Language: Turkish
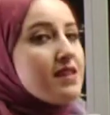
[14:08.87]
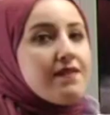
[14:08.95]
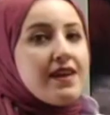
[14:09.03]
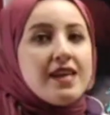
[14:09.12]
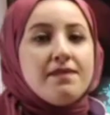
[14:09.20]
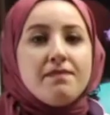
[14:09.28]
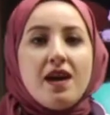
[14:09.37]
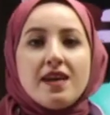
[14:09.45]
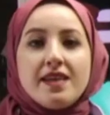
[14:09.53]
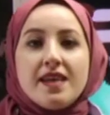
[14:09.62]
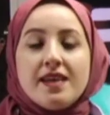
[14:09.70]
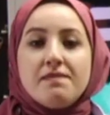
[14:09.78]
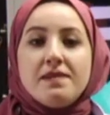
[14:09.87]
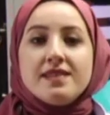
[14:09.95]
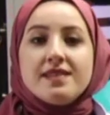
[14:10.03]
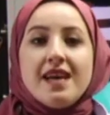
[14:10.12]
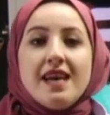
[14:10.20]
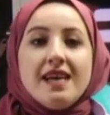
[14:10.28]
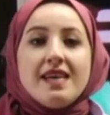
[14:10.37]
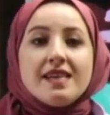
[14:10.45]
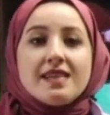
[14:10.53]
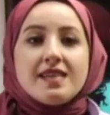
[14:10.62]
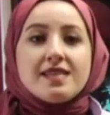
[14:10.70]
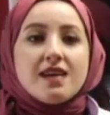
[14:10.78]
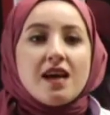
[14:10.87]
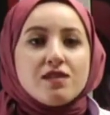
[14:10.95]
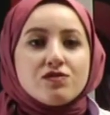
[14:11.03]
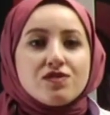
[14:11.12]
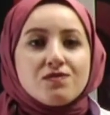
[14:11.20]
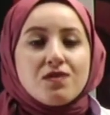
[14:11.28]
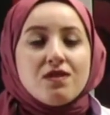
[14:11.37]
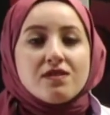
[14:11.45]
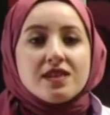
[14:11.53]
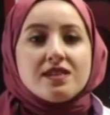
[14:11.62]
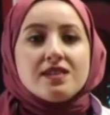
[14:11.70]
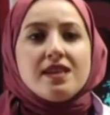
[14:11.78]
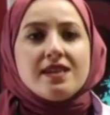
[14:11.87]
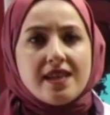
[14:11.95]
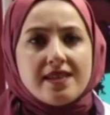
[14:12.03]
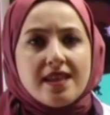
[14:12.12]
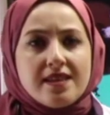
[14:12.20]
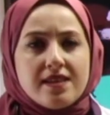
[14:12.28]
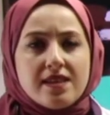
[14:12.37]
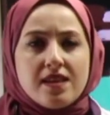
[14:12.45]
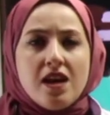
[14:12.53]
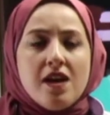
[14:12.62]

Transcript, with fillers: ve himayeyi biz ilk kez Erzurum Kongresi'nde reddettik